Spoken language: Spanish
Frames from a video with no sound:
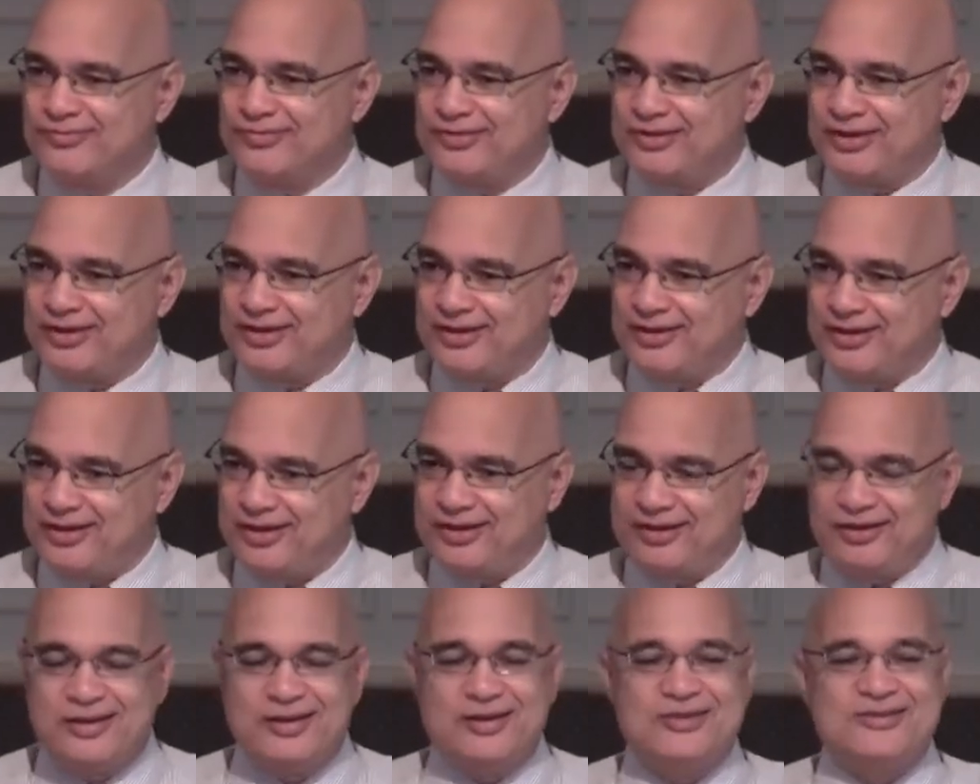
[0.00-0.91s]
O sea,
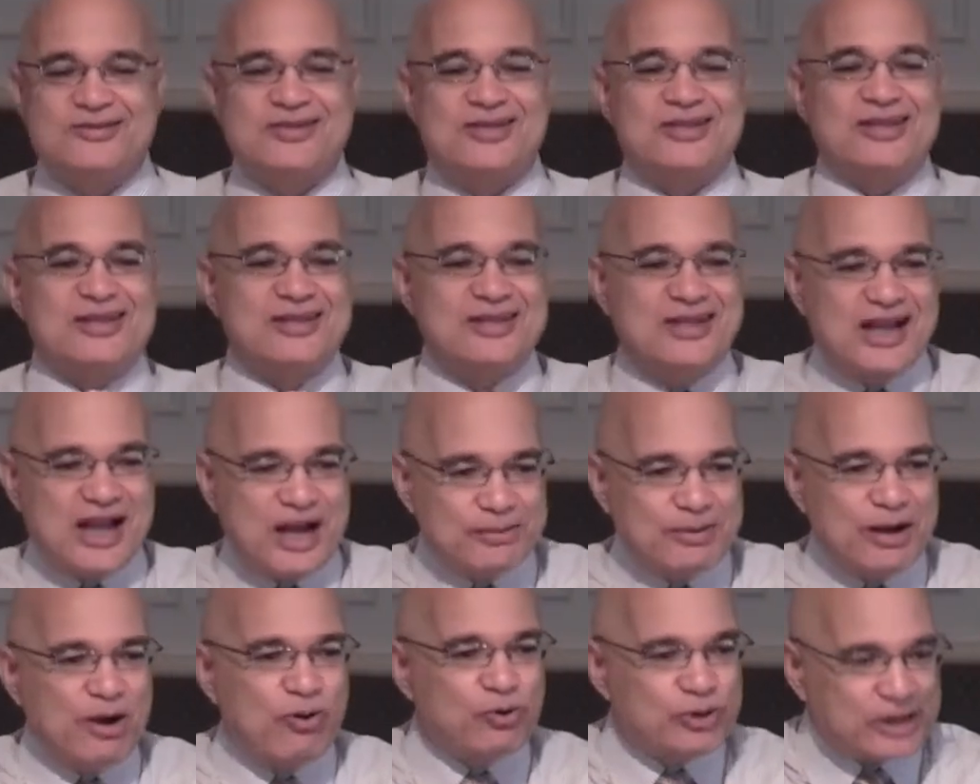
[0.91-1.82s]
él se
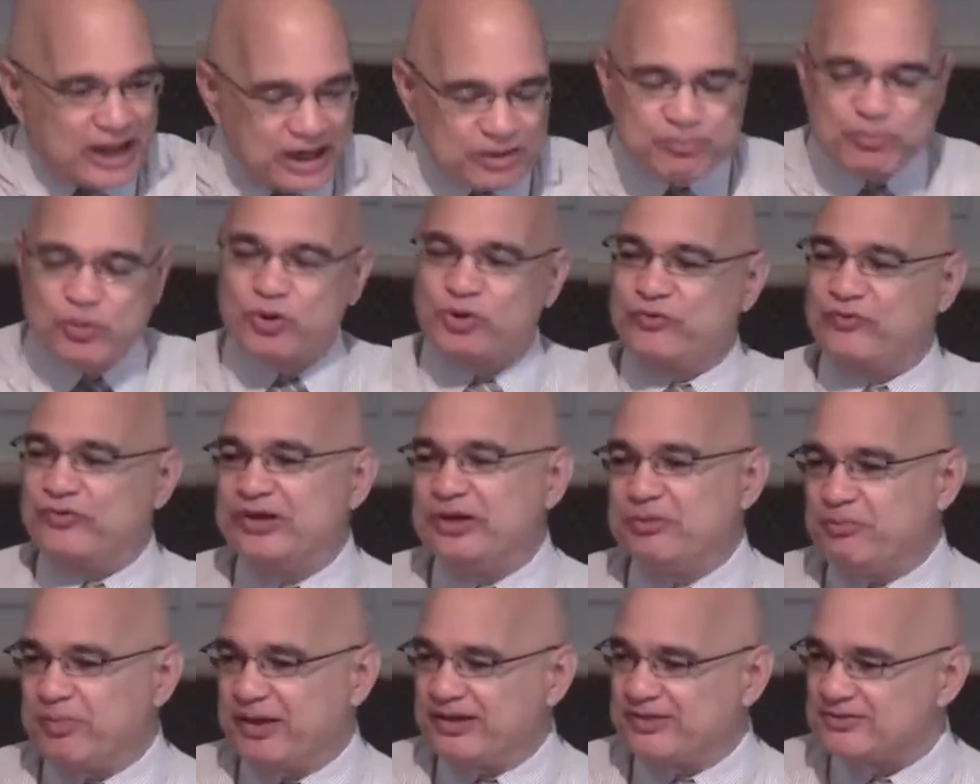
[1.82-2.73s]
dedicaba a orar por los
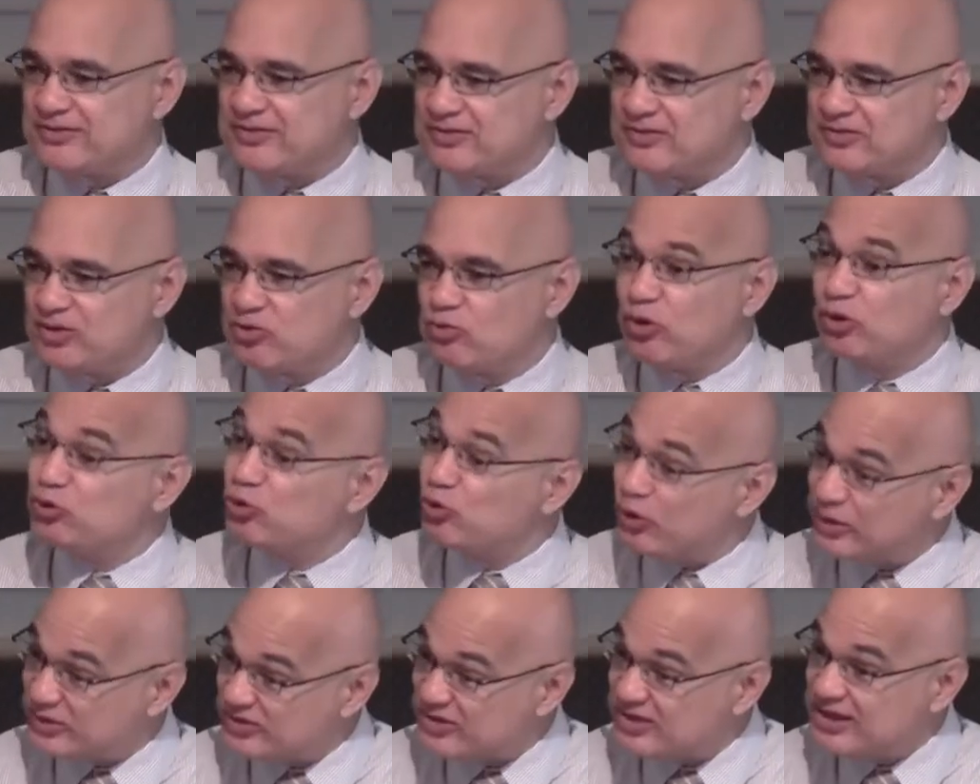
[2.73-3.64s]
filipenses y
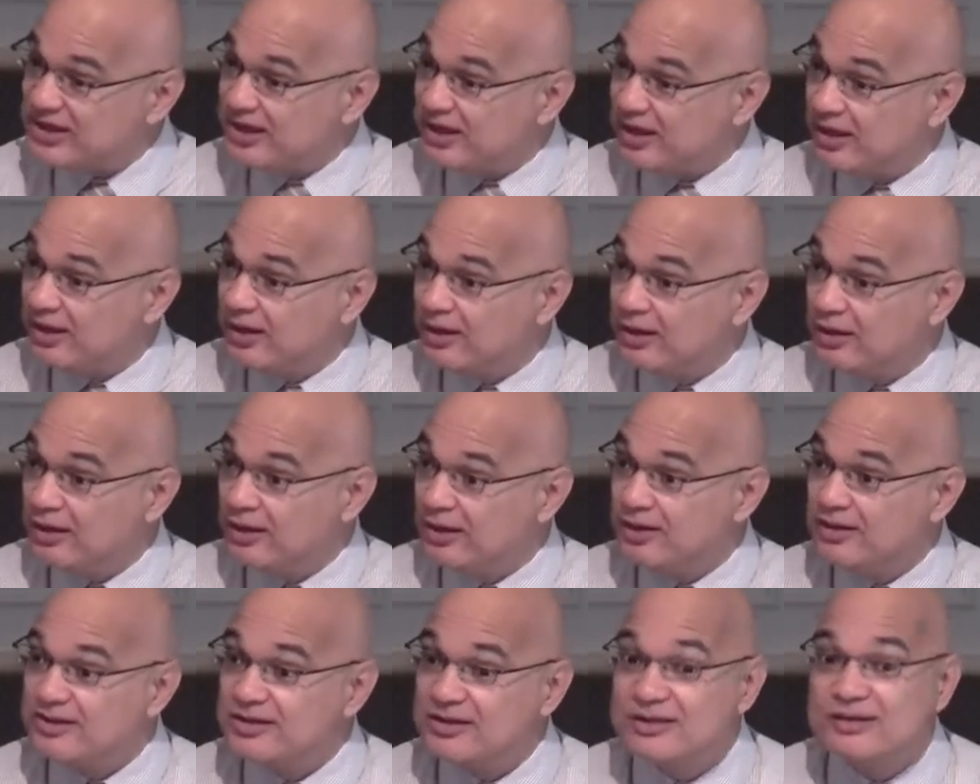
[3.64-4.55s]
cuando lo hacía,
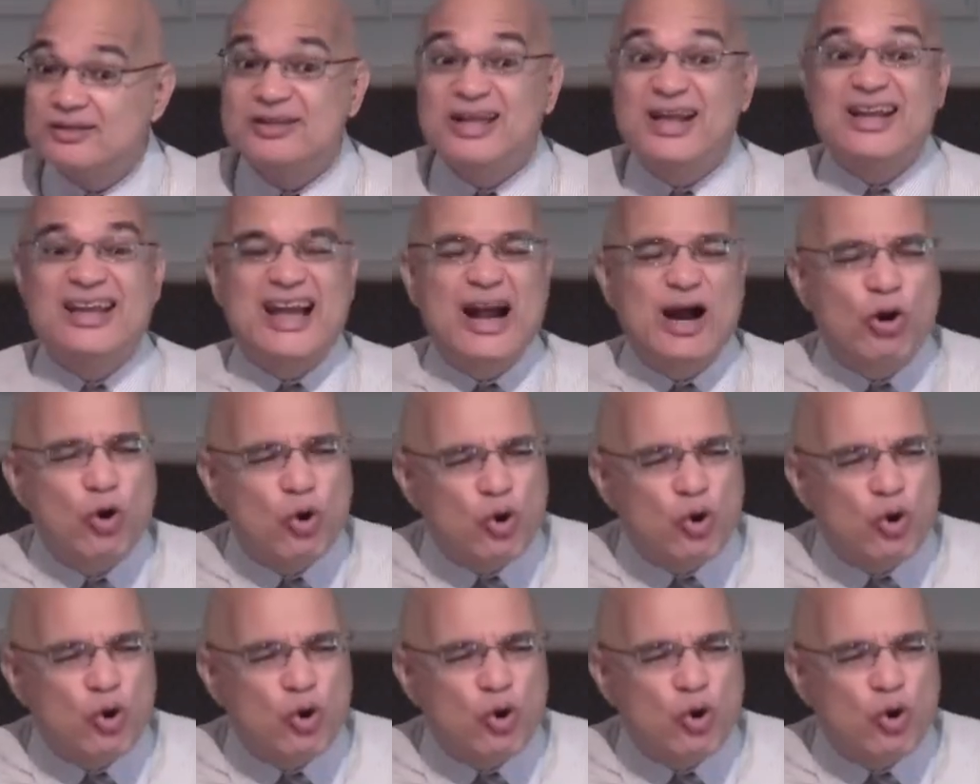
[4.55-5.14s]
tenía